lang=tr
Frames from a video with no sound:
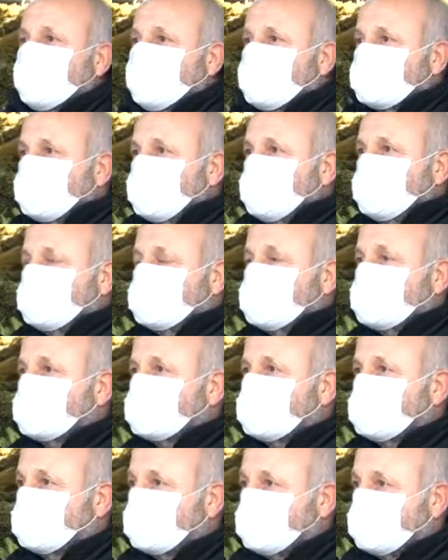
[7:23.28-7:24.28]
olduğu
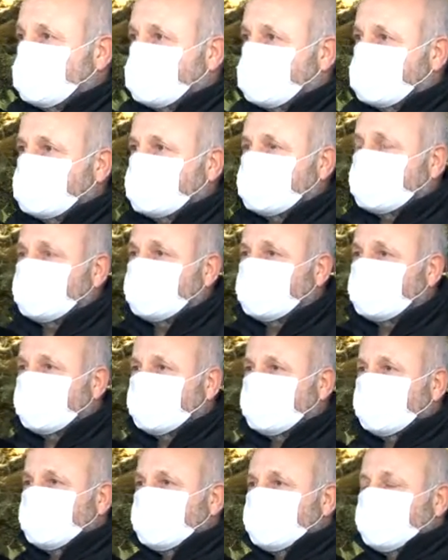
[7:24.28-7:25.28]
müddetçe bu Türkiye'de
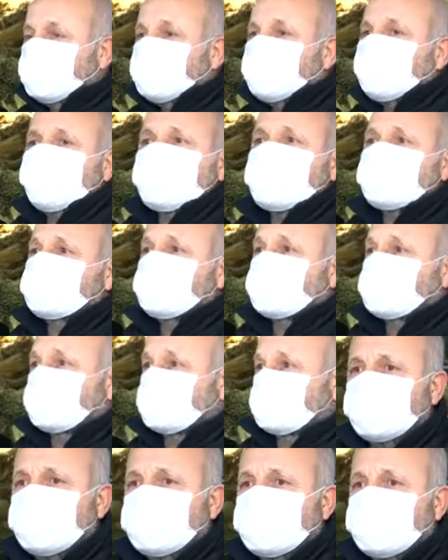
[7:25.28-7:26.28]
olacak.
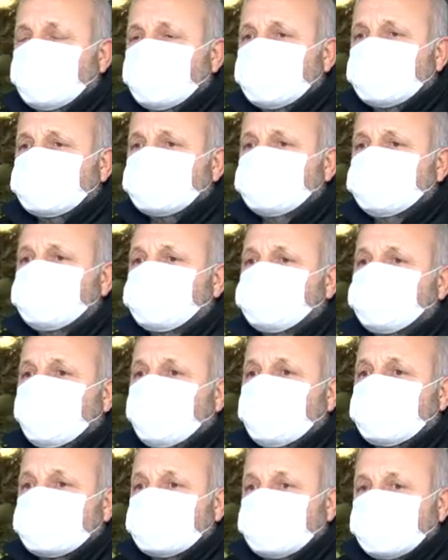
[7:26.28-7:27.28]
Biz şu
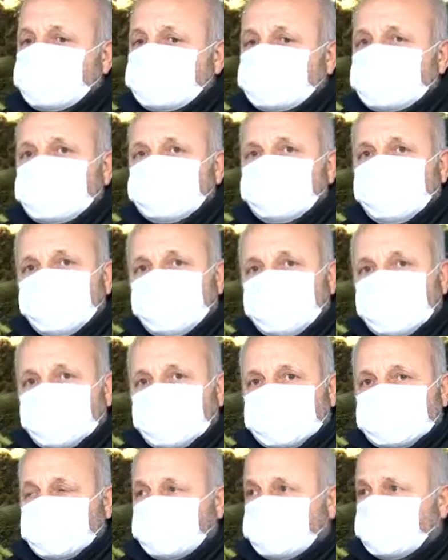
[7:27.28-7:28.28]
anda
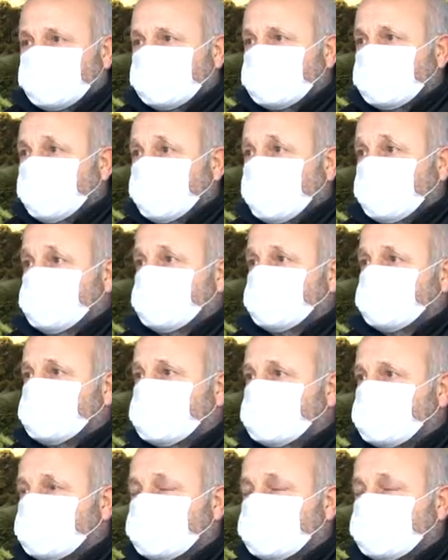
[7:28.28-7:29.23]
dünyada nereye girseniz